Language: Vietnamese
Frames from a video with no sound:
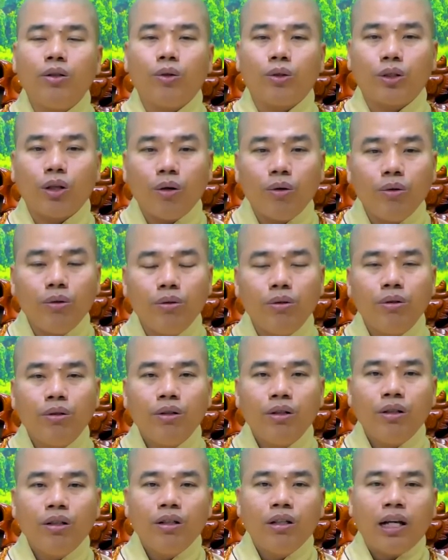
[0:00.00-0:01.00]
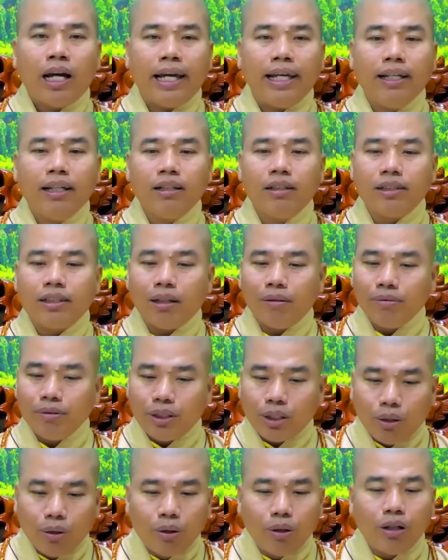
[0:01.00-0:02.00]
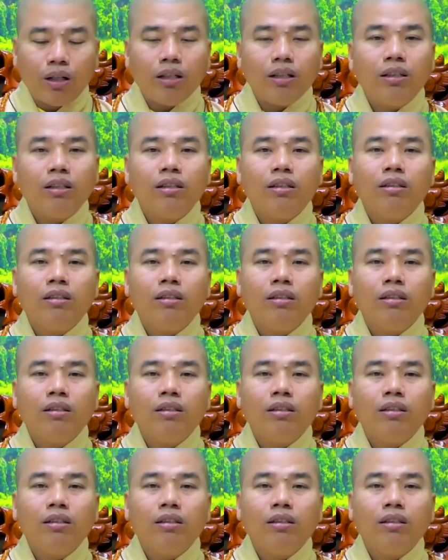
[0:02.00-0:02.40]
chùa tu hay người trong chùa